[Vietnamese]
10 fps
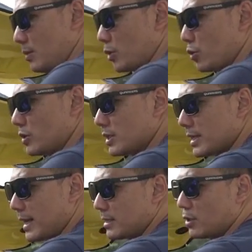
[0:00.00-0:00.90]
Một số chiếc
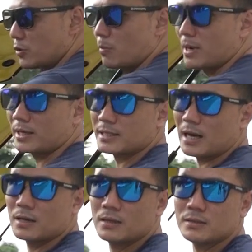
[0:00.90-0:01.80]
xe là sử dụng bằng cái giá
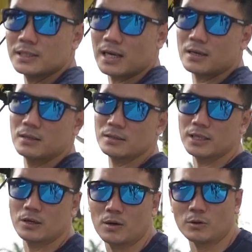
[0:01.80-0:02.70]
cứng, cái giá cứng
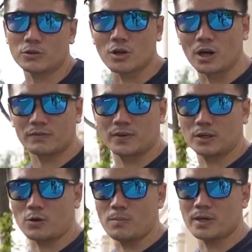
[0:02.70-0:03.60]
thì nó nó giòn và
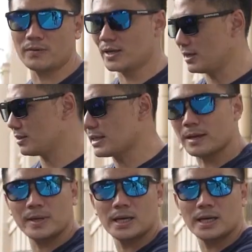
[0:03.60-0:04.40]
nó có một cái việc là rất hay bị